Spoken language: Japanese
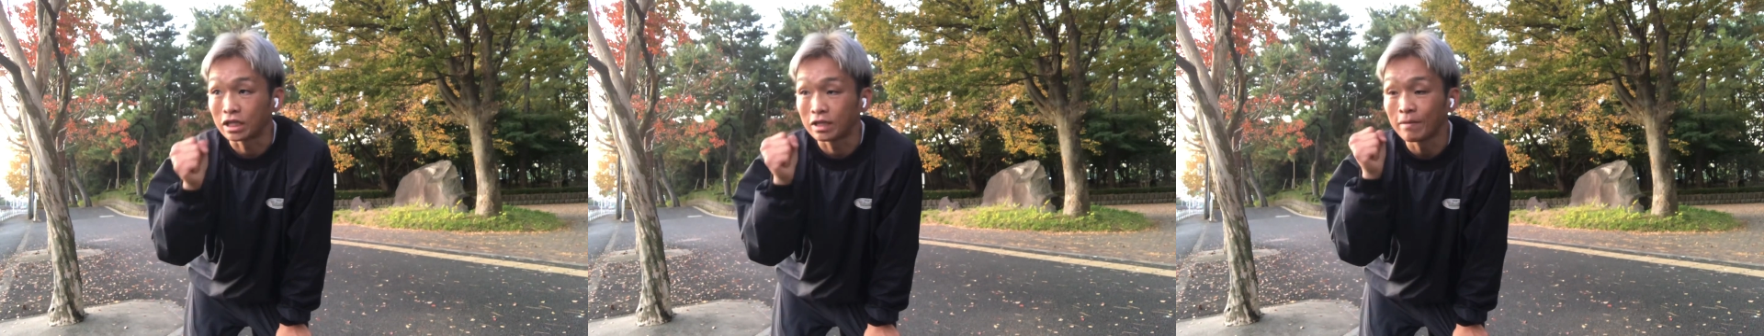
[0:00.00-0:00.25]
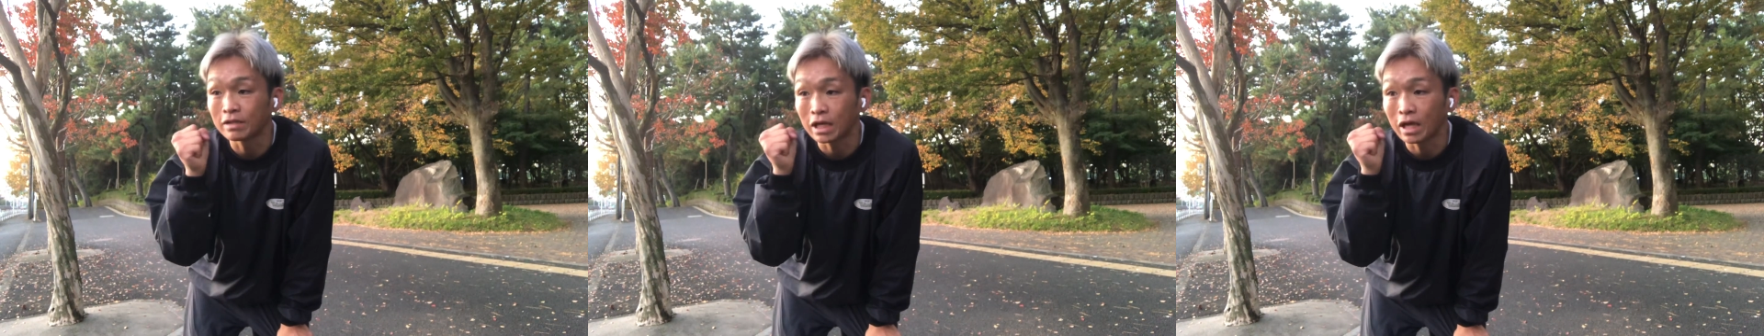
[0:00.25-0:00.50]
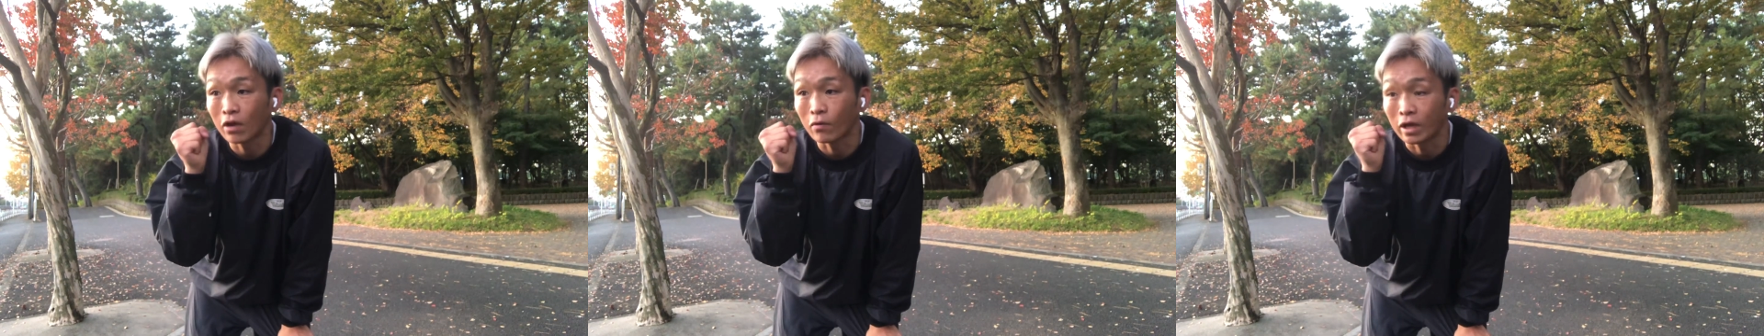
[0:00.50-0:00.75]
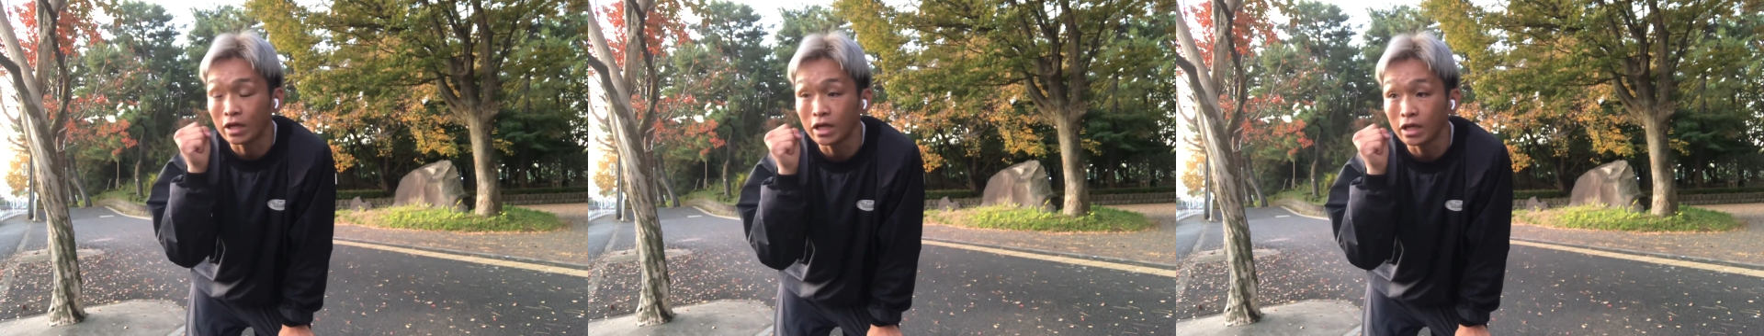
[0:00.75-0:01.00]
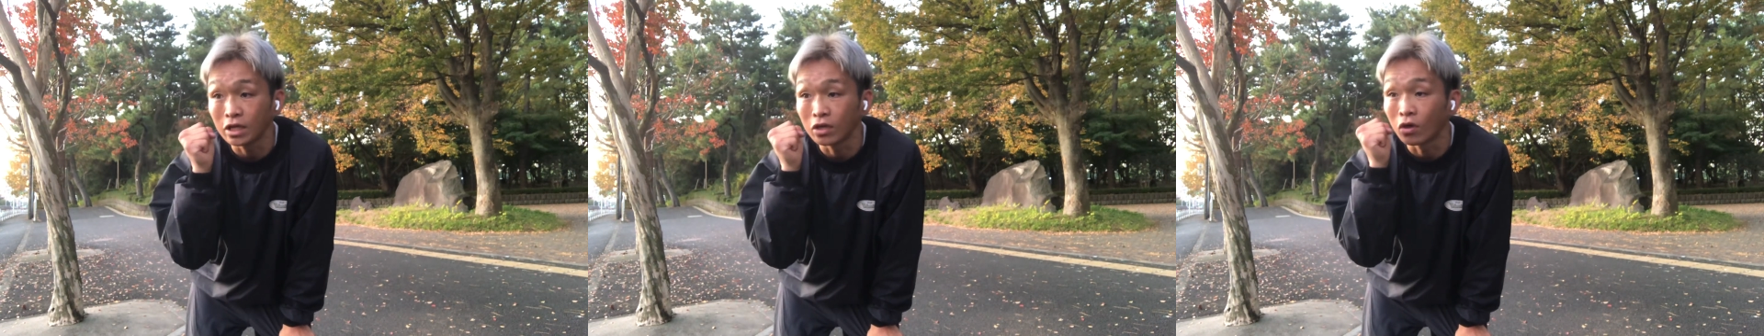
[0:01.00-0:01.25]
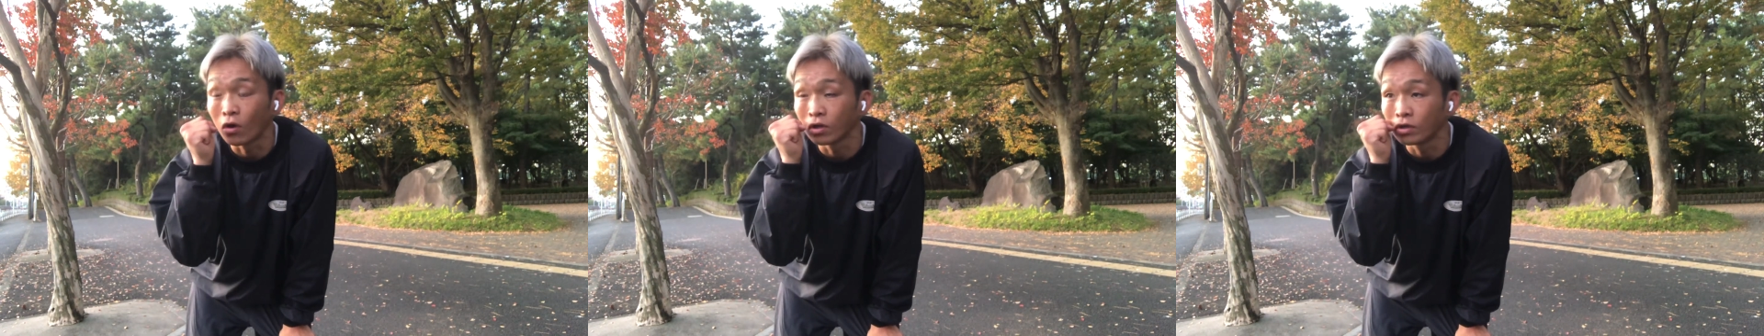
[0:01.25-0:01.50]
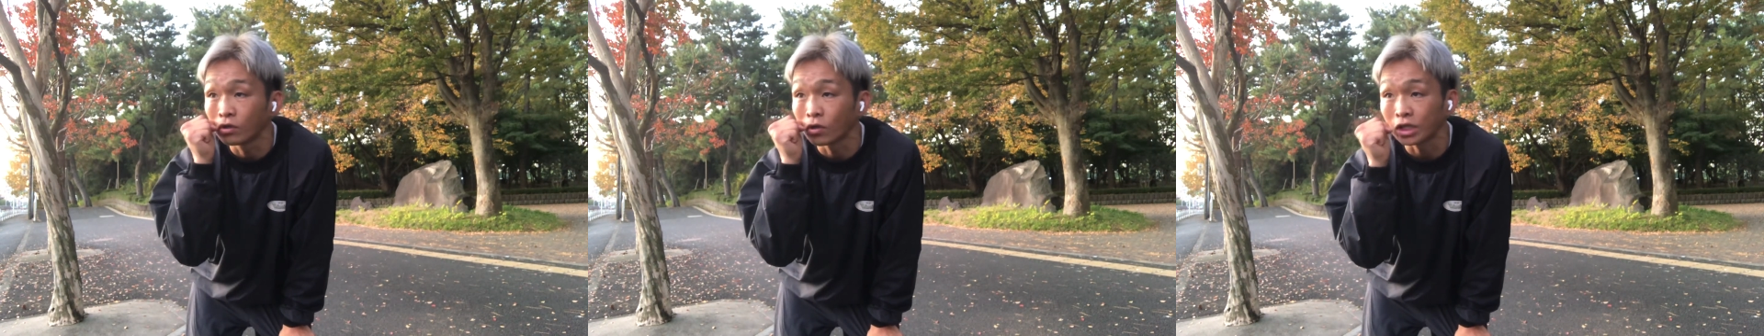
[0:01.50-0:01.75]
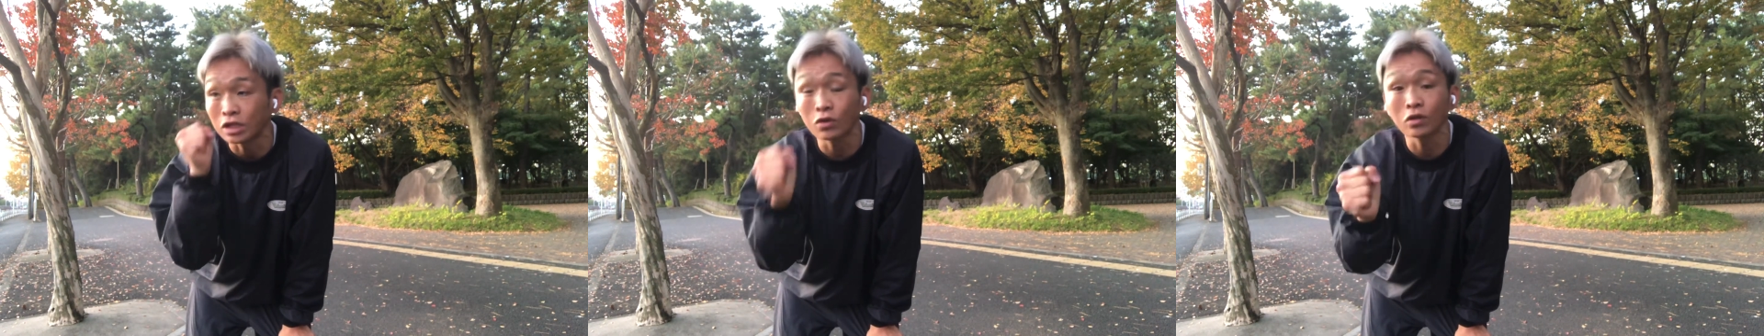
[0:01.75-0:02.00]
決めつけない方が良
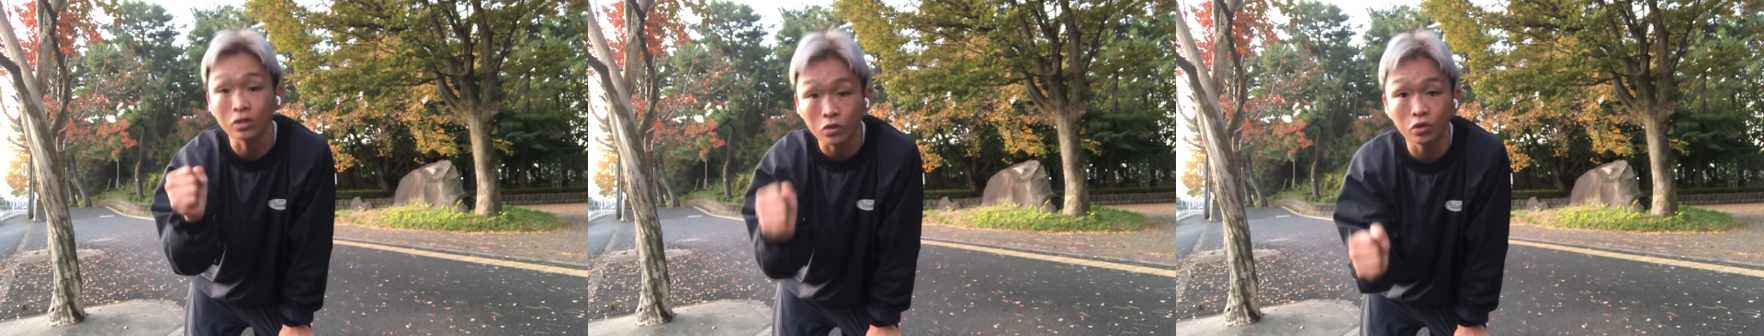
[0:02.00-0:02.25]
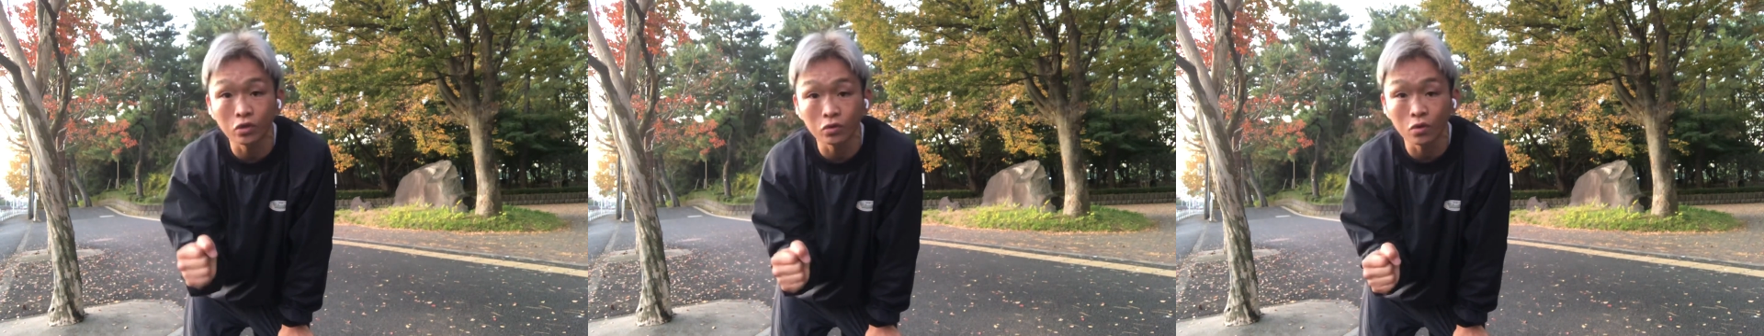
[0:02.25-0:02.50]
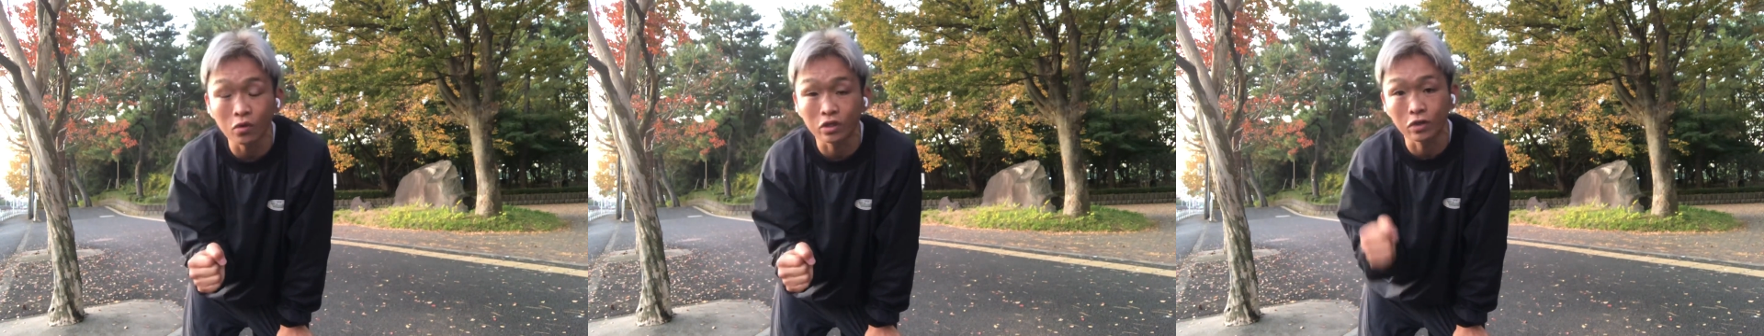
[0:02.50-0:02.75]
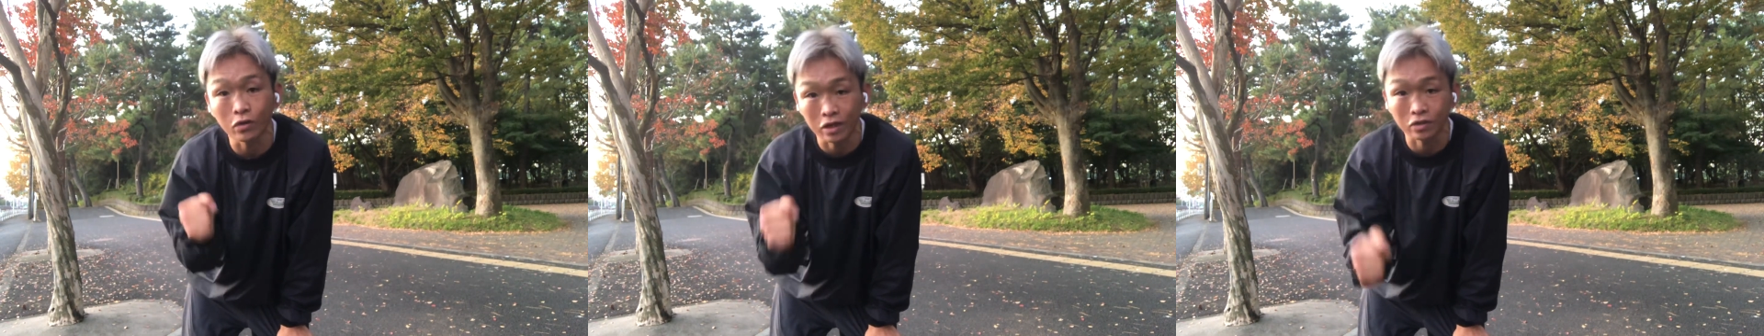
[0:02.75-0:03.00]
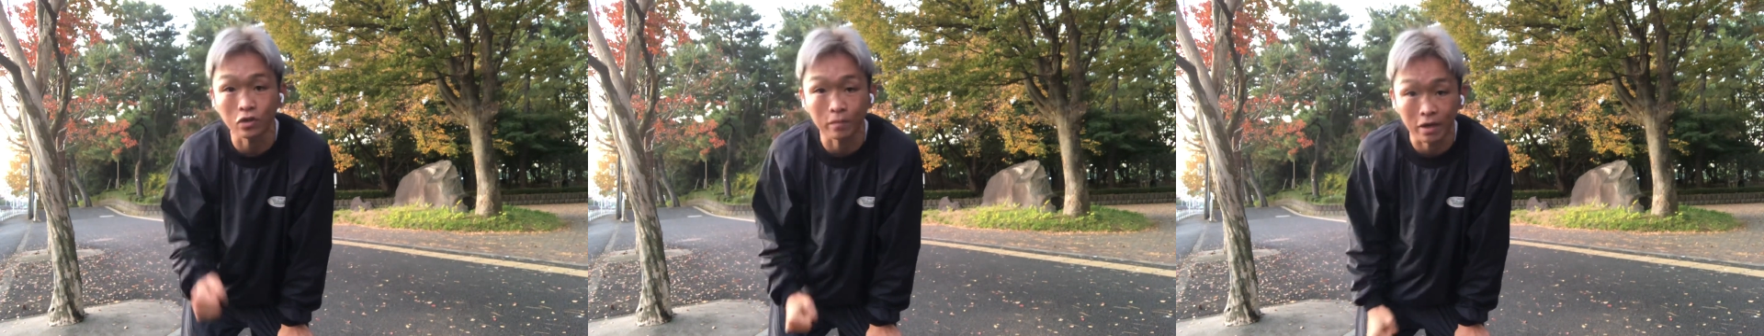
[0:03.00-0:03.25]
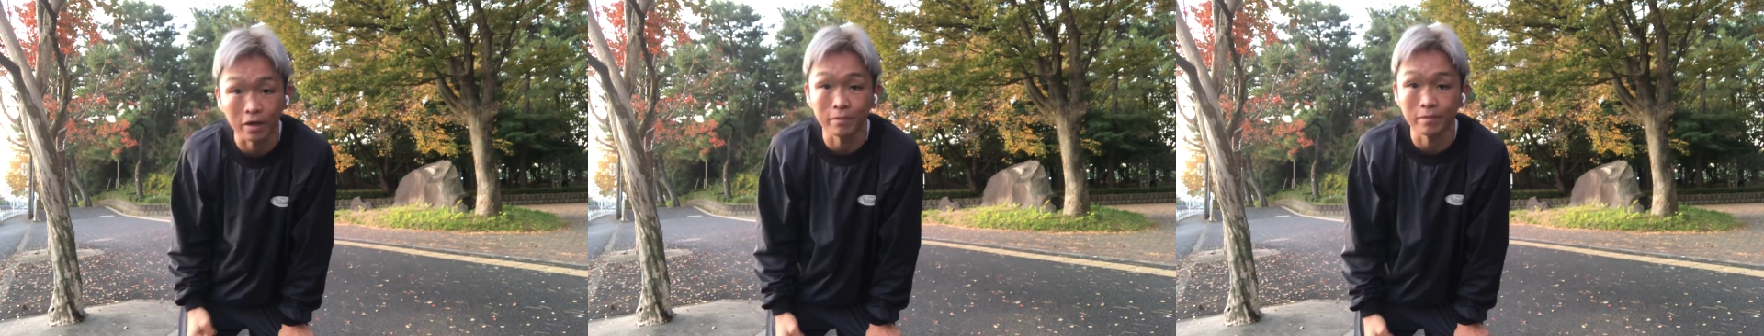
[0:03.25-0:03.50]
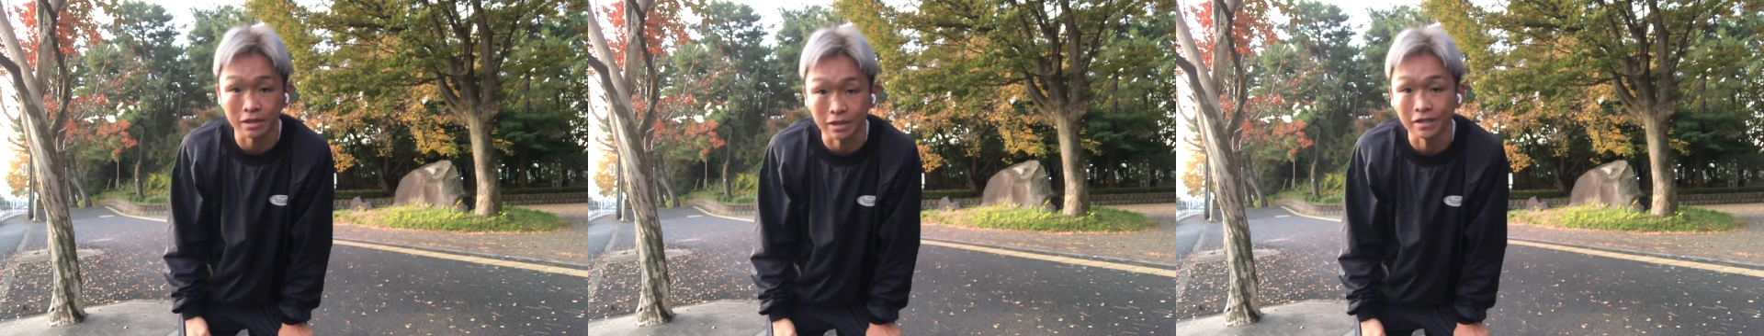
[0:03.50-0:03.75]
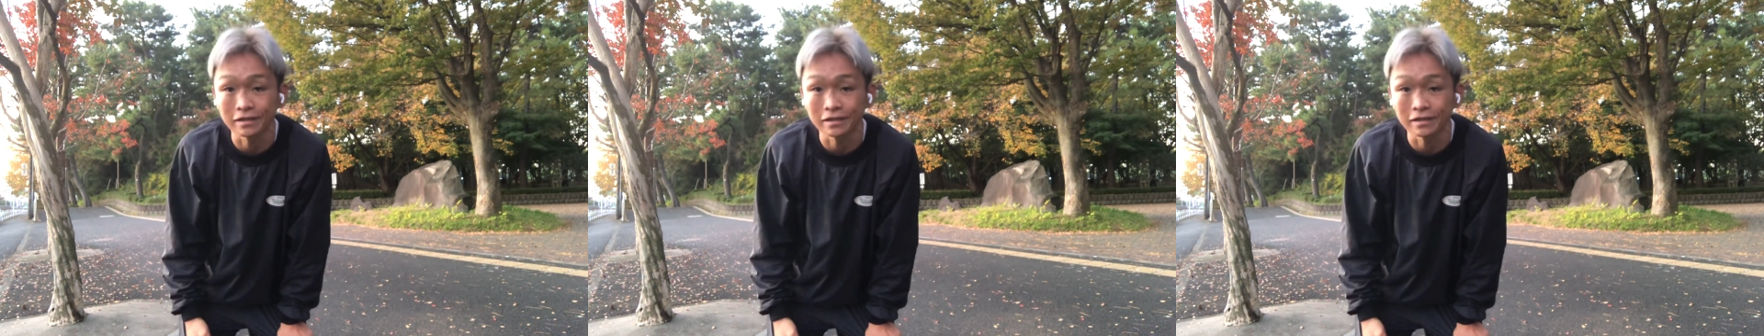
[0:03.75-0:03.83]
さそうだぞということを木戸からちょっと学びました。